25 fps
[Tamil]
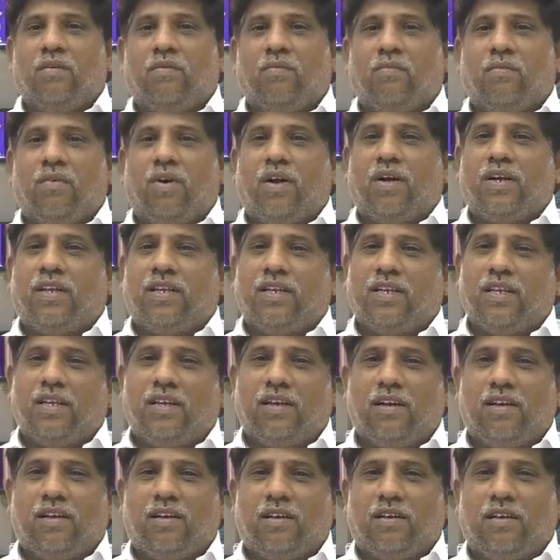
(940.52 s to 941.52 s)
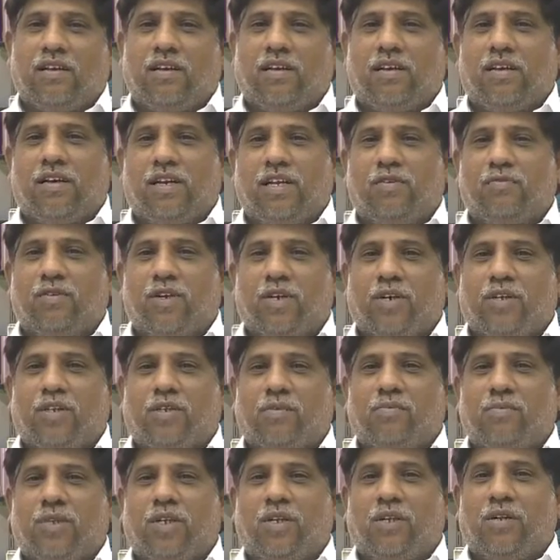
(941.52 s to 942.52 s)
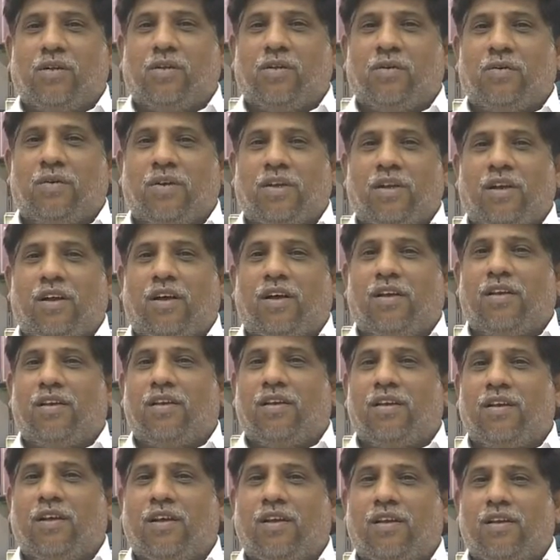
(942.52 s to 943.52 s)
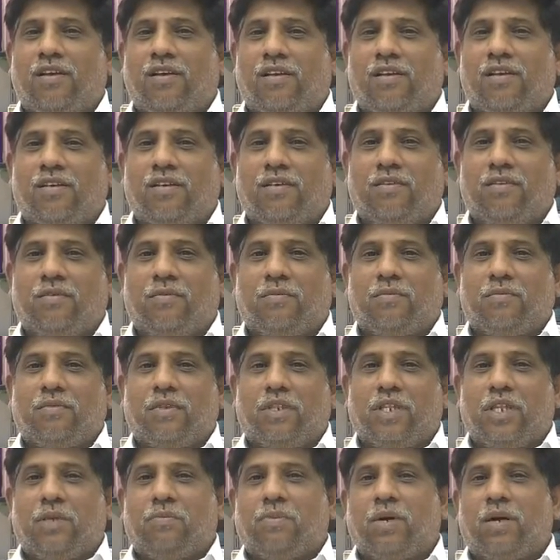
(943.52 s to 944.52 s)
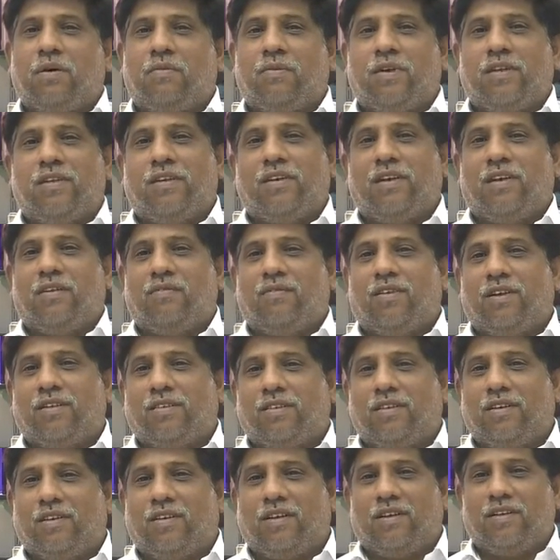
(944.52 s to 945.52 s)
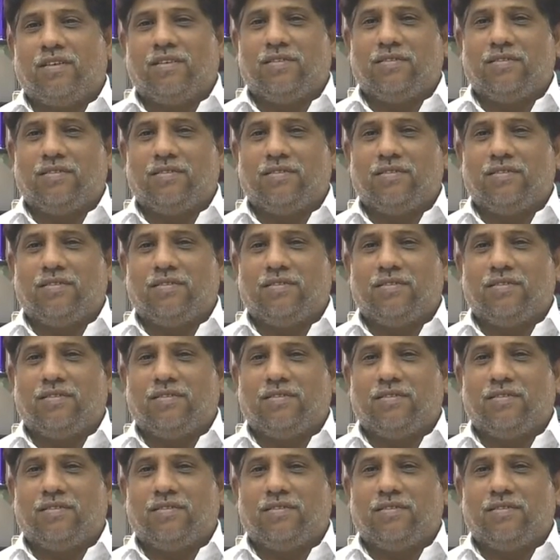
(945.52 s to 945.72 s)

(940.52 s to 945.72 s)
வாடிக்கையாளர்கள் அனைவருக்கும் எங்களுடைய லாலன் லால் தீபாவளி நல்வாழ்த்துக்கள்